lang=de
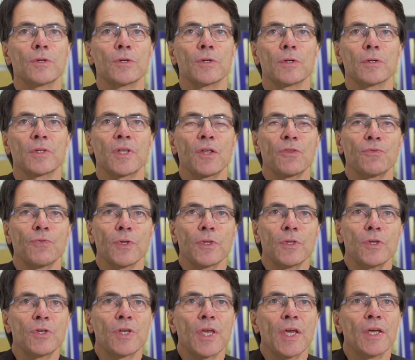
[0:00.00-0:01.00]
äh, das
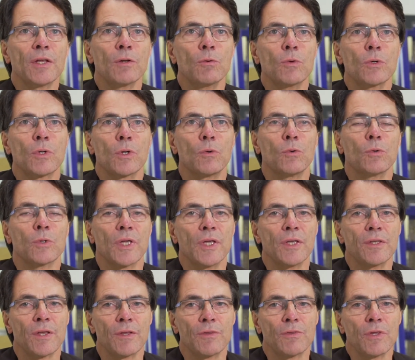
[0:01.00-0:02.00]
wird nicht gehen ohne, ohne
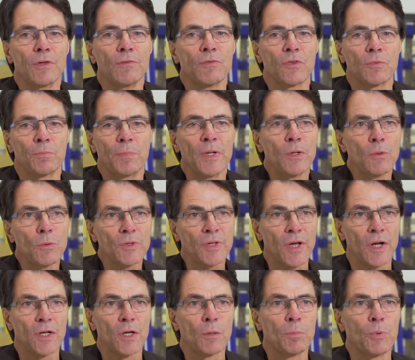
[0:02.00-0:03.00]
intensives
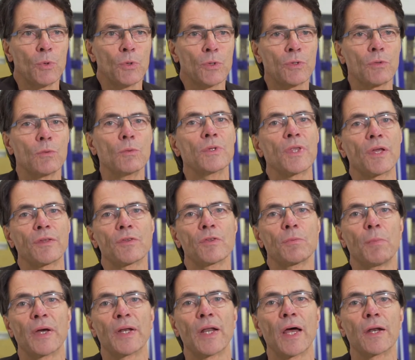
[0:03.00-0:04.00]
Bildungsangebot und das
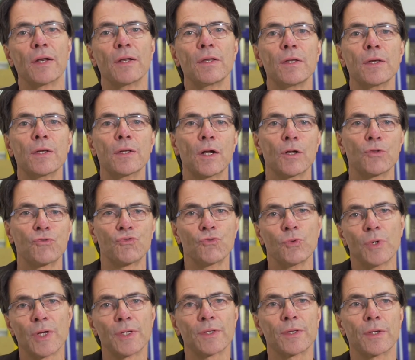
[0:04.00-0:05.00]
ist mein Anliegen als
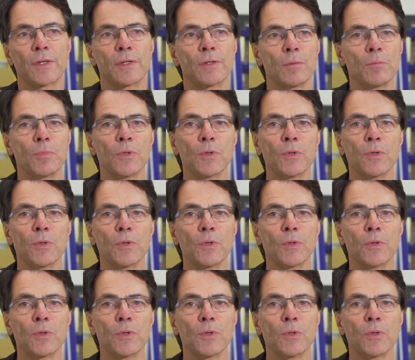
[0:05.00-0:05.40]
Schulleiter im